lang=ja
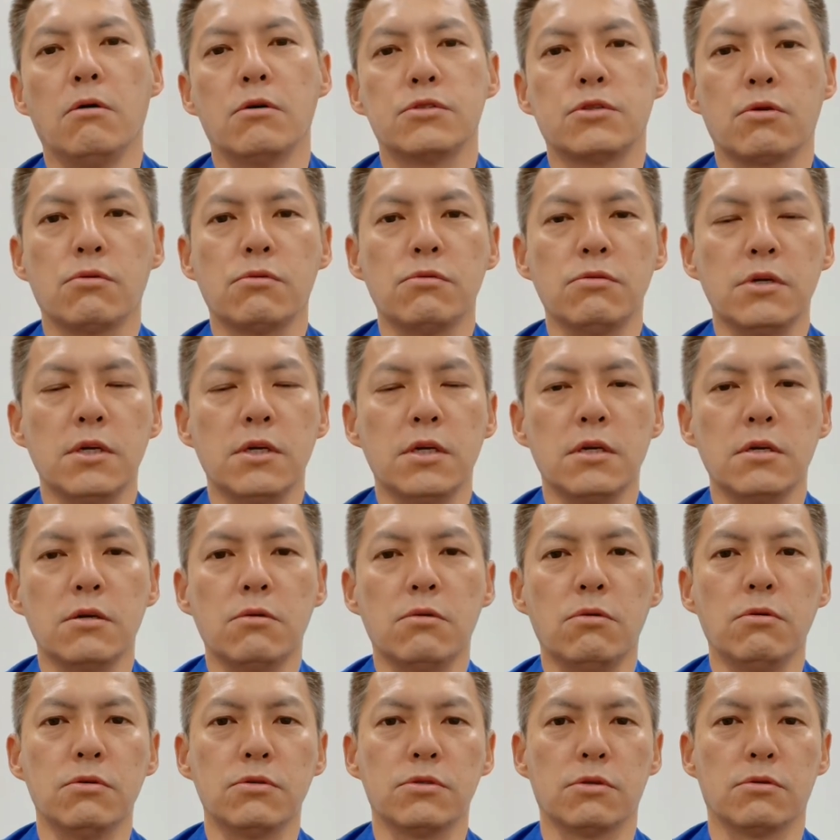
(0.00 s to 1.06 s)
食品
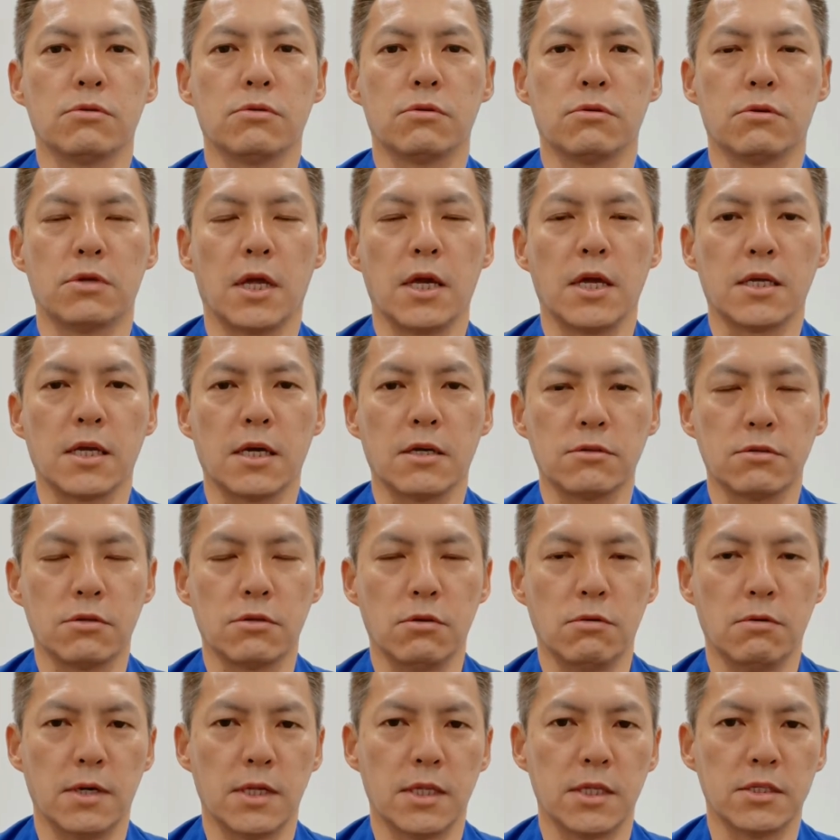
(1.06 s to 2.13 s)
工場の冷却
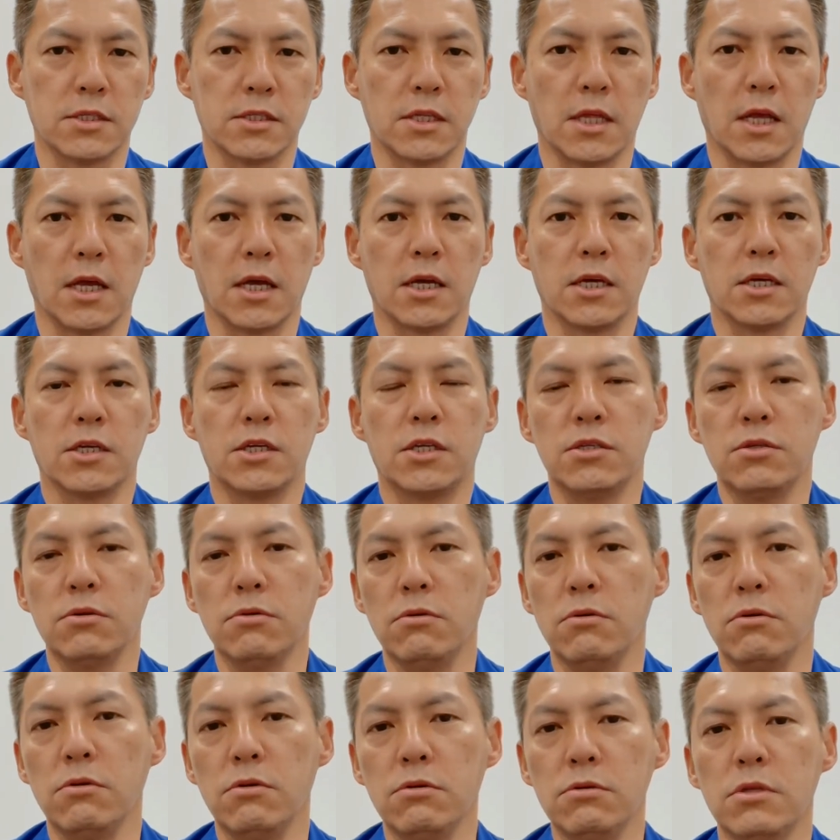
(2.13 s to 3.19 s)
等はですね、非
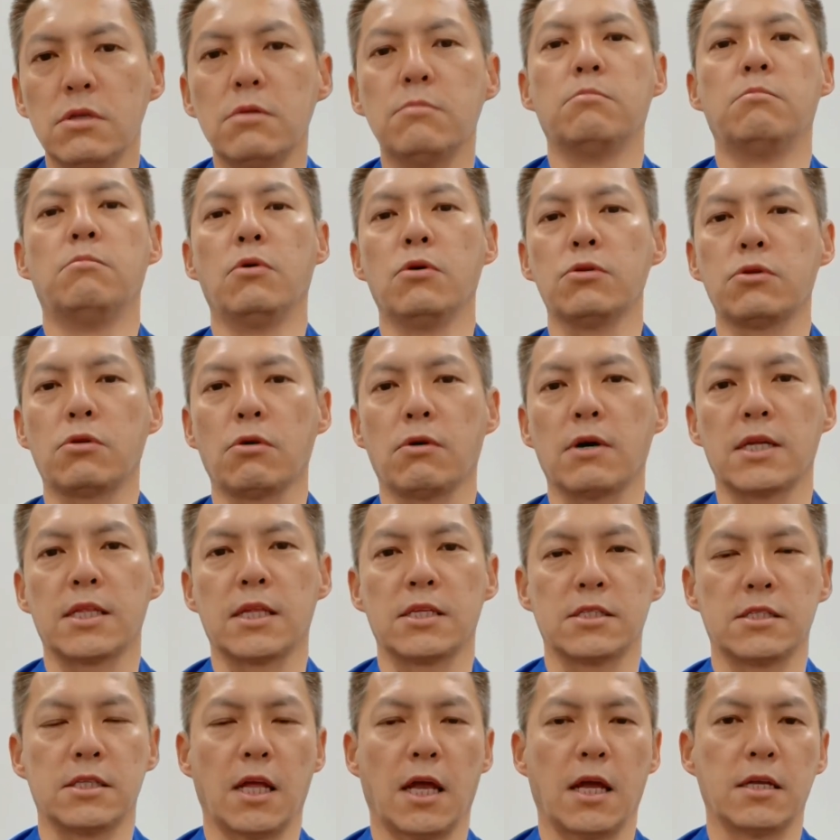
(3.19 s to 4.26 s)
常に藻とか
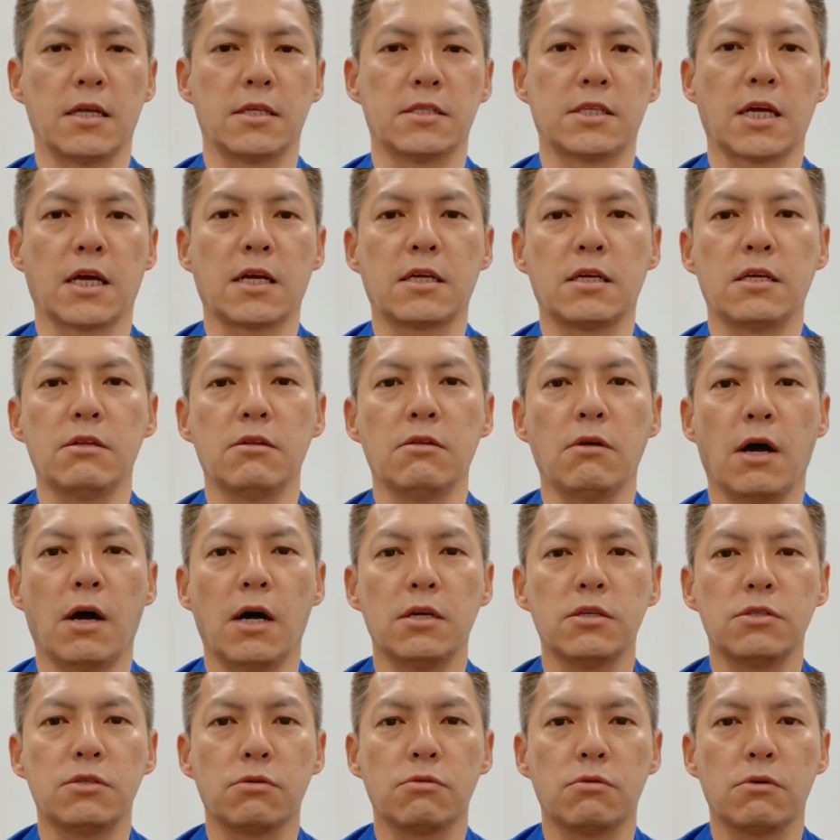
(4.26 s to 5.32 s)
ですね、雑菌の
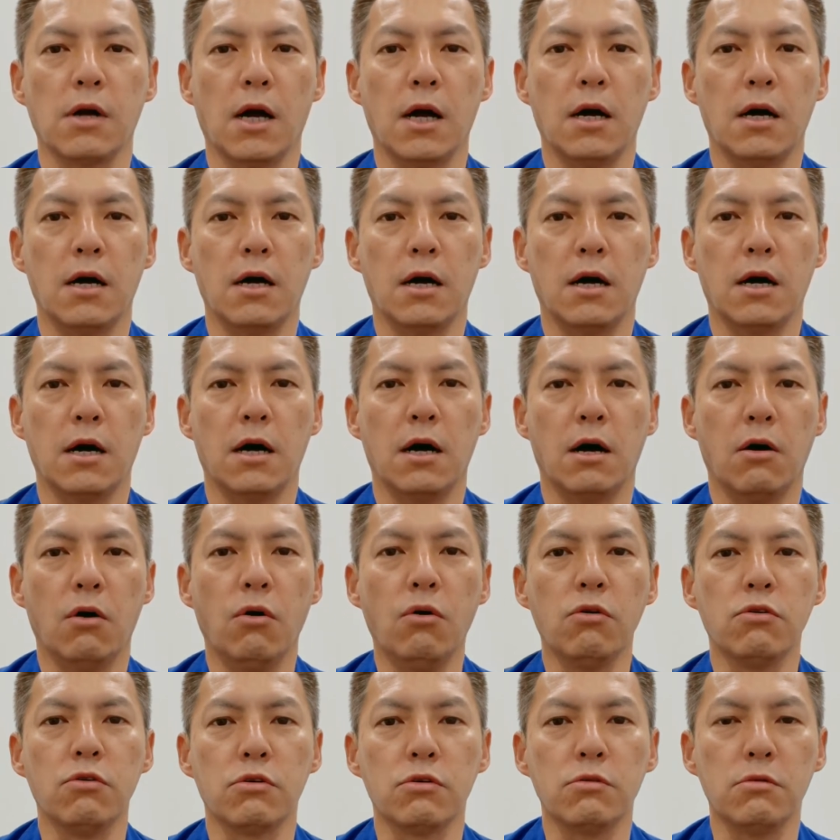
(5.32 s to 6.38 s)
繁殖が
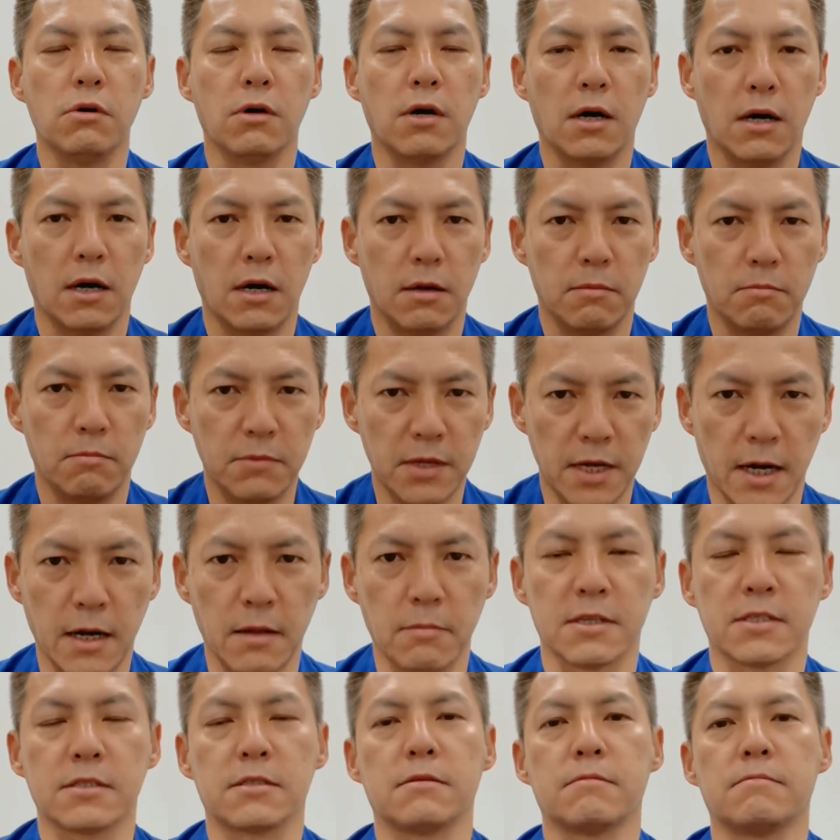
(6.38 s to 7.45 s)
多く見ら
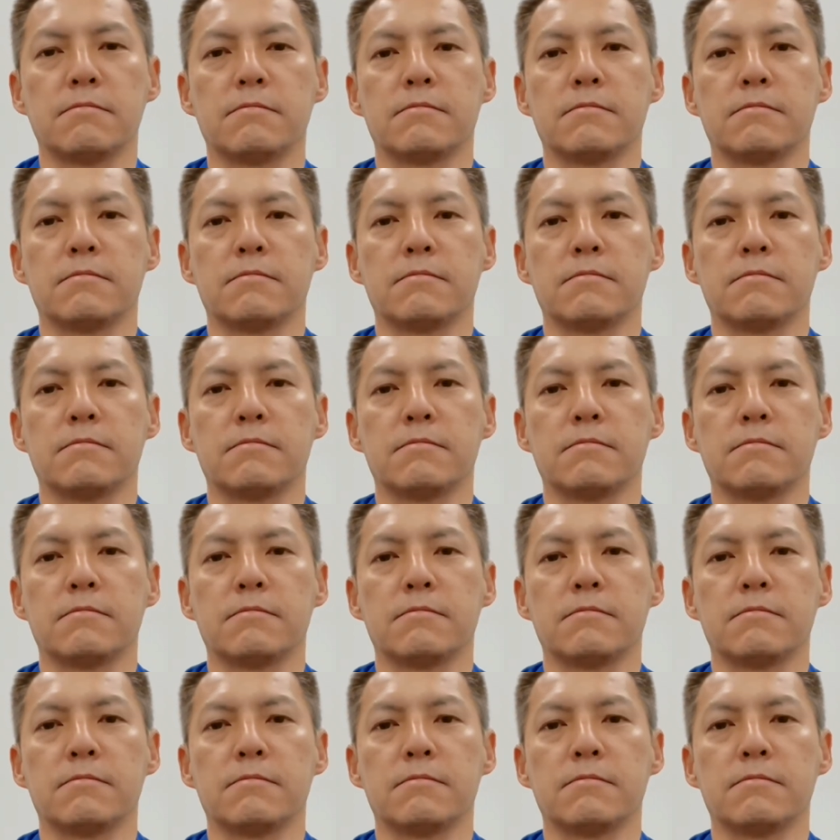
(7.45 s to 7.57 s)
れます。